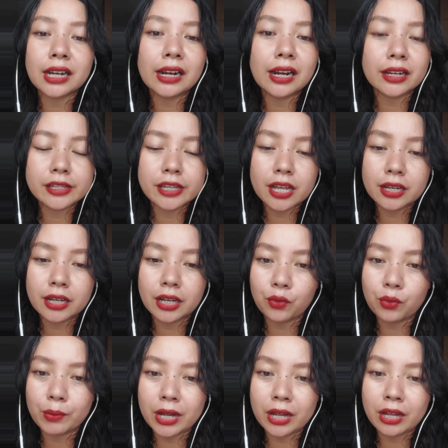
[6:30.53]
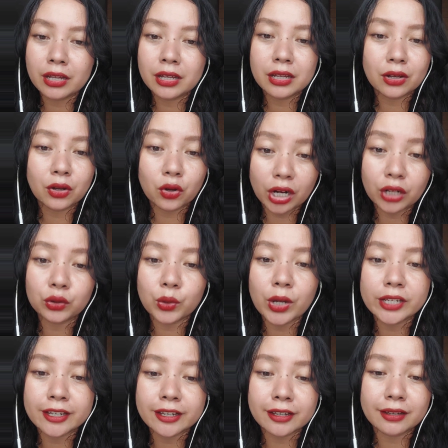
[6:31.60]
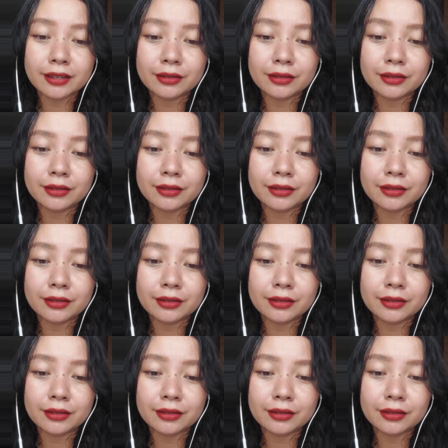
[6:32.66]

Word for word: anaknya ke rumah orang tuanya.